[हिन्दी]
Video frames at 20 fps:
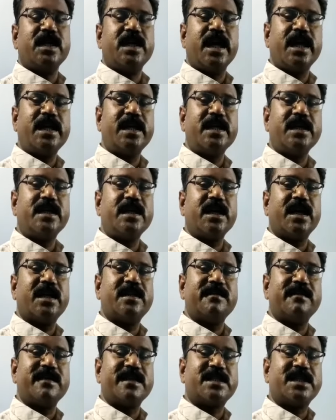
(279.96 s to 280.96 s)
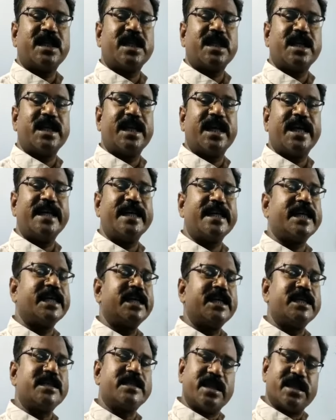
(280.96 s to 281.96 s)
यानी कि अधिवक्ता कहलाने के
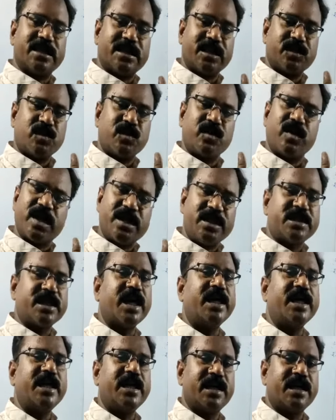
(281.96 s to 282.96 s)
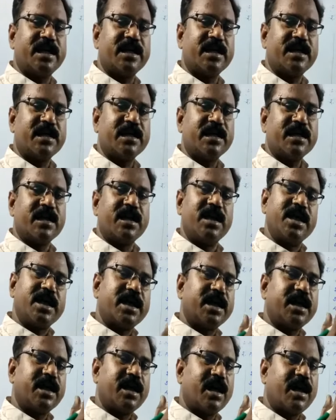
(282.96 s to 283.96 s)
लिए शर्तें तो कई सारी हैं
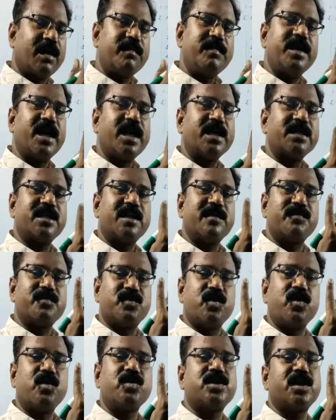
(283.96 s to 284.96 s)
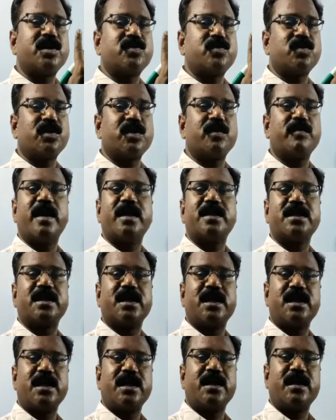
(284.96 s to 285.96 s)
लेकिन हम यहाँ सिर्फ दो शर्तों की बात
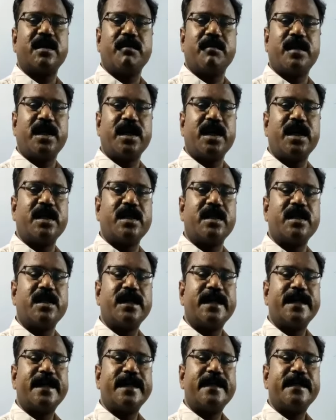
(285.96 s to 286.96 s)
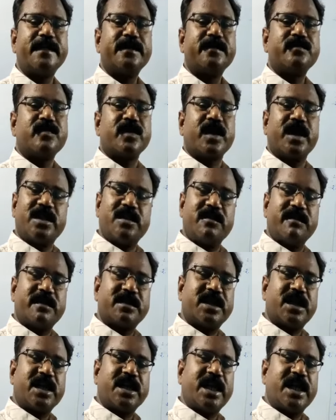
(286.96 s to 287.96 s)
करेंगे नंबर एक
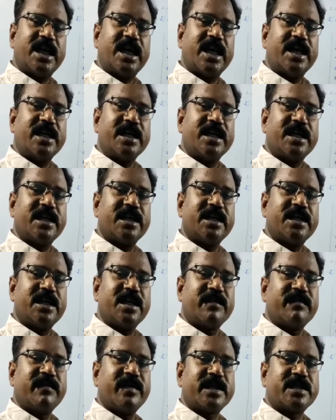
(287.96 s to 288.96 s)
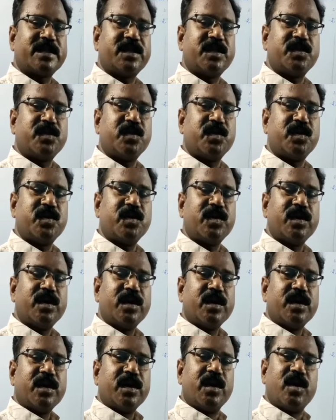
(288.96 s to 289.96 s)
अधिवक्ता कहलाने के लिए एक व्यक्ति को
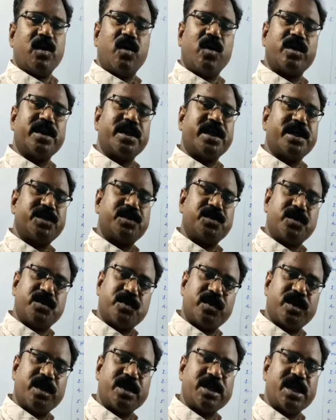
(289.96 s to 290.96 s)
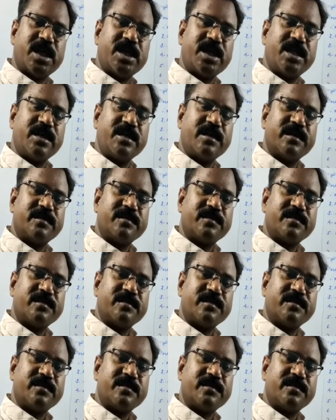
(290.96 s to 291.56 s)
लॉ ग्रेजुएट होना चाहिए